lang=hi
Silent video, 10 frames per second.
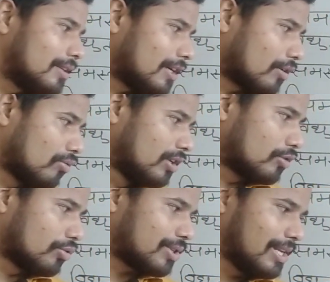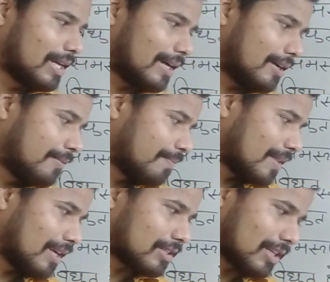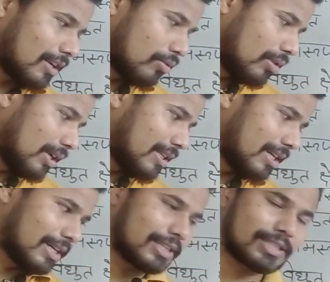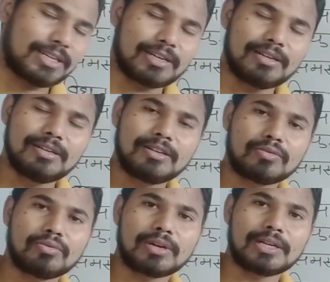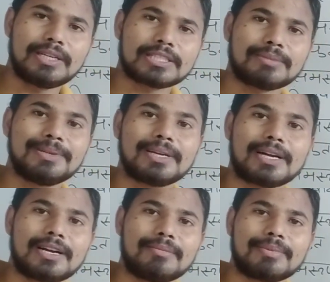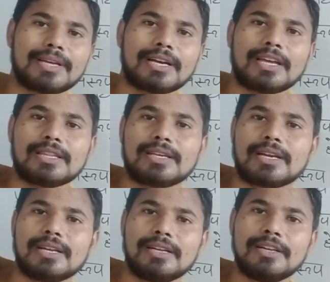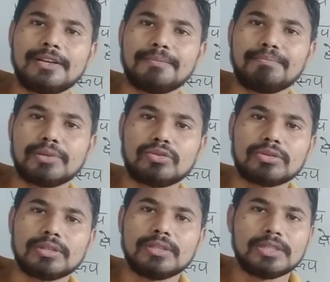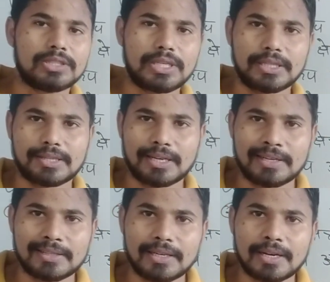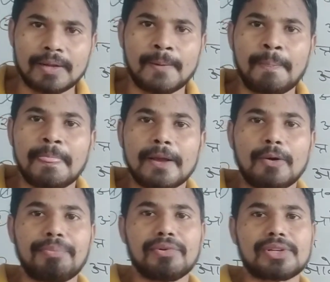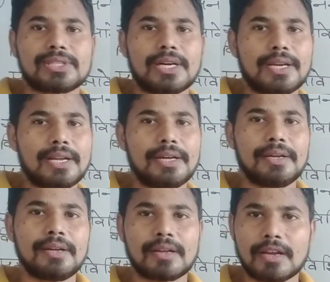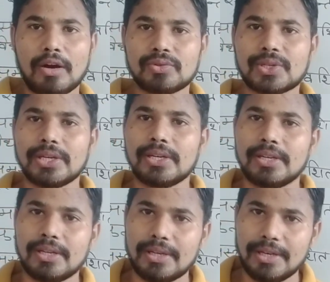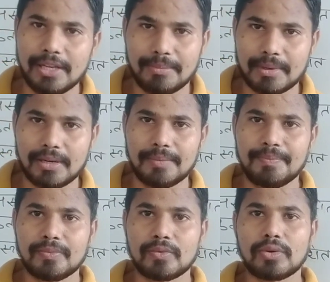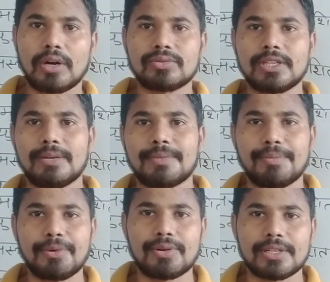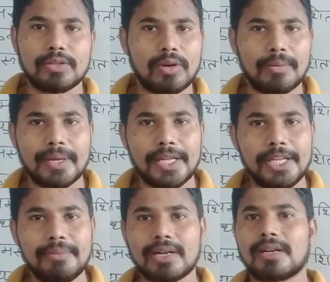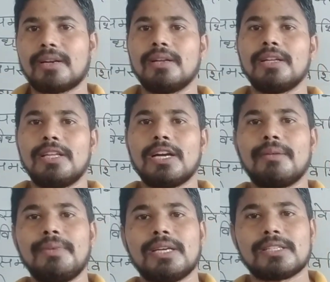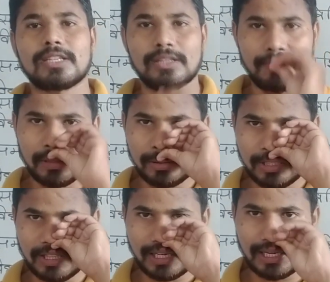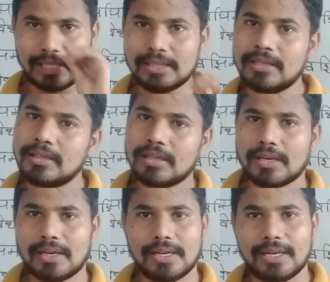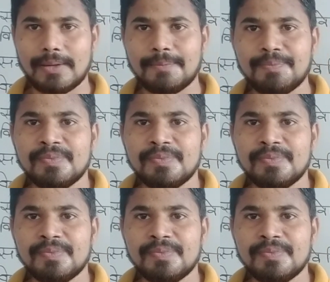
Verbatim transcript: यहाँ गोली कोस लिया है यहाँ चालक गोला लिया है यहाँ अचालक गोला लिया है सभी के कारण हम क्या ज्ञात कर रहे हैं विद्युत क्षेत्र ज्ञात कर रहे हैं उपयोग किसका करना है गाउस के नियम का तो गाउस के नियम का उपयोग करते हुए हमें ई e वेक्टर या हम ये कह सकते हैं विद्युत क्षेत्र ज्ञात करना है